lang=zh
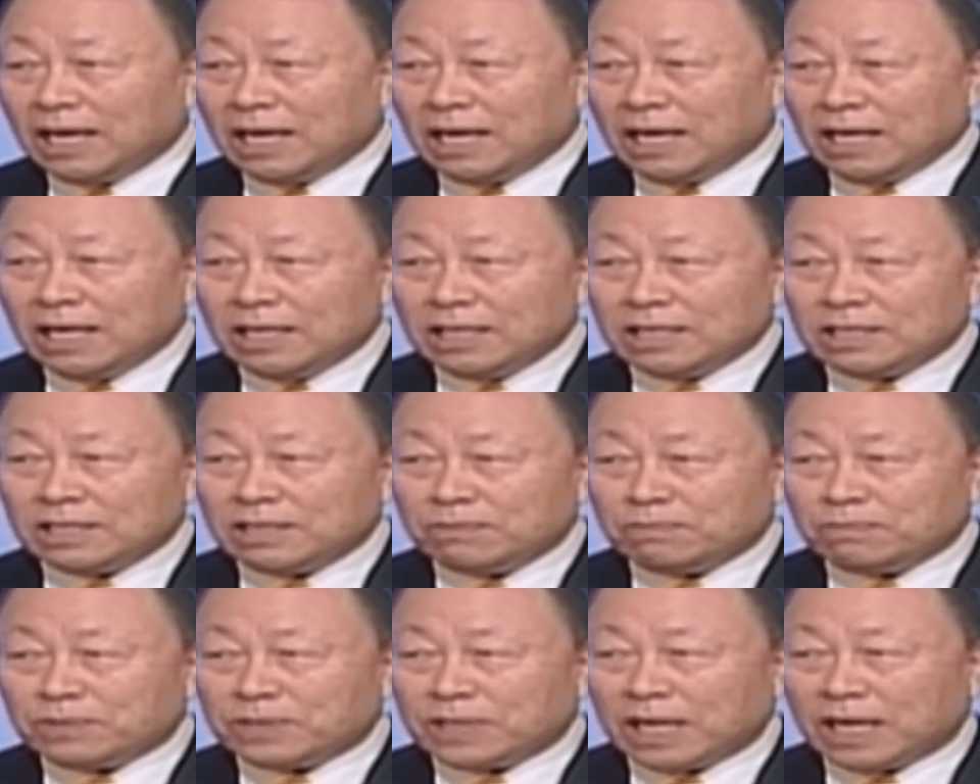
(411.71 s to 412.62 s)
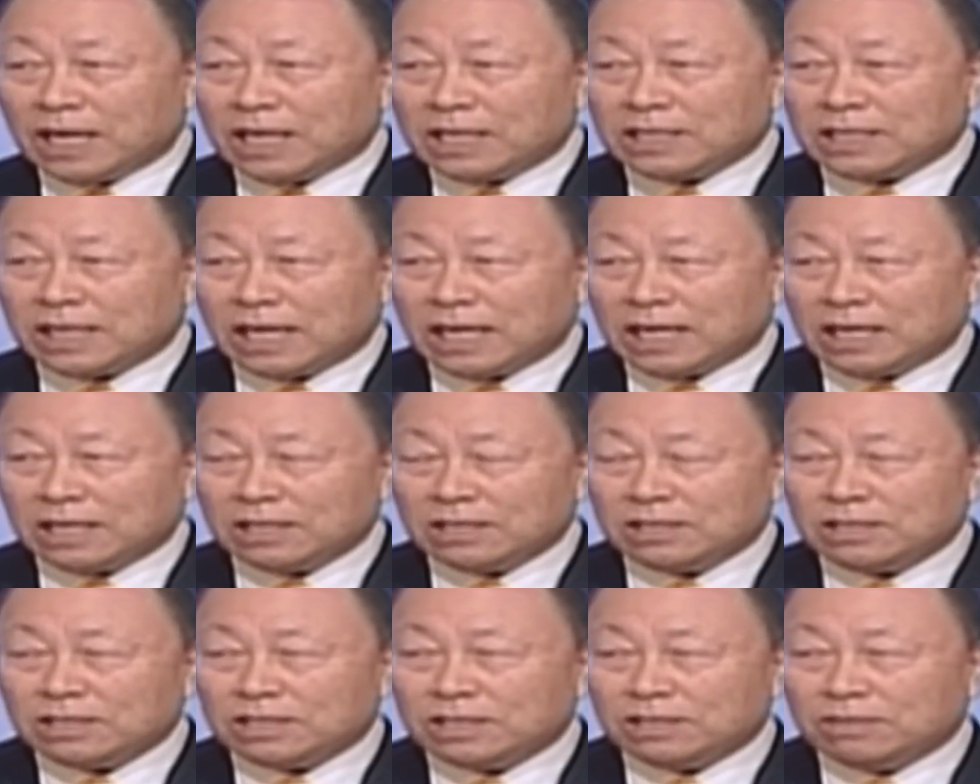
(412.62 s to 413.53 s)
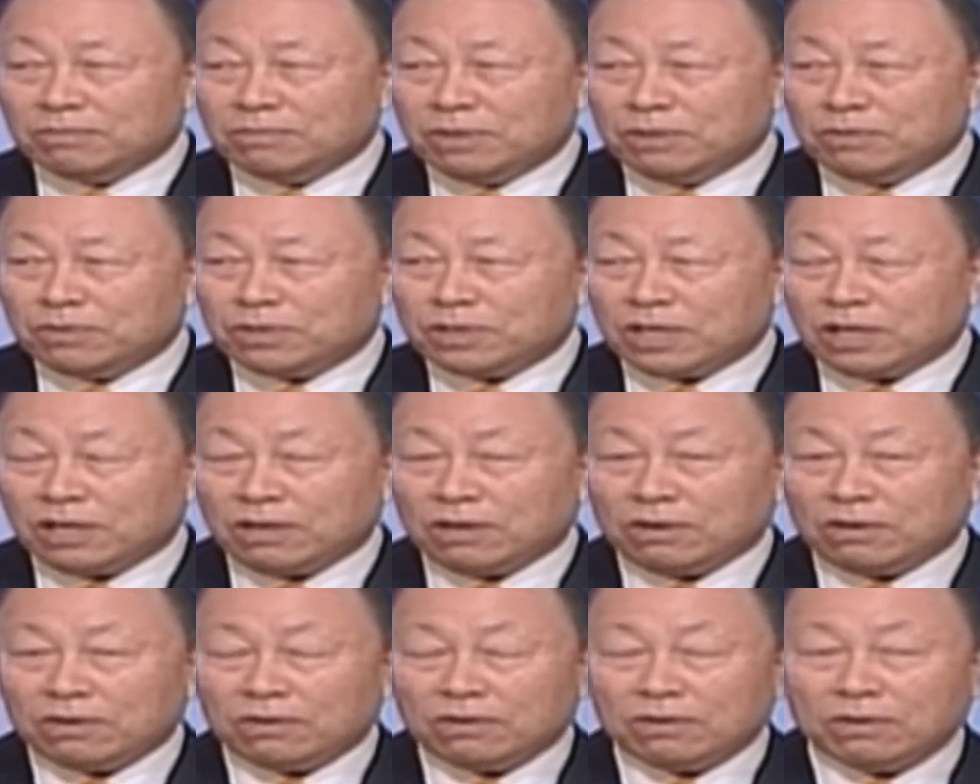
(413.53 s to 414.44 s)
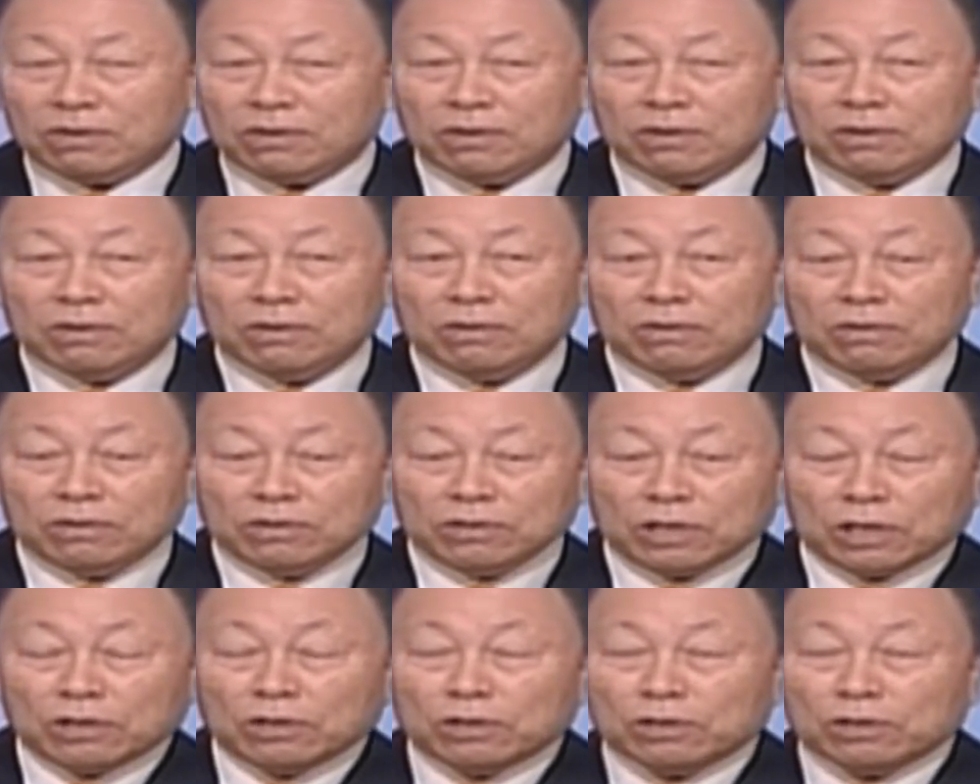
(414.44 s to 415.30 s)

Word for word: 上帝说，只夸过主耶稣基督的十字架。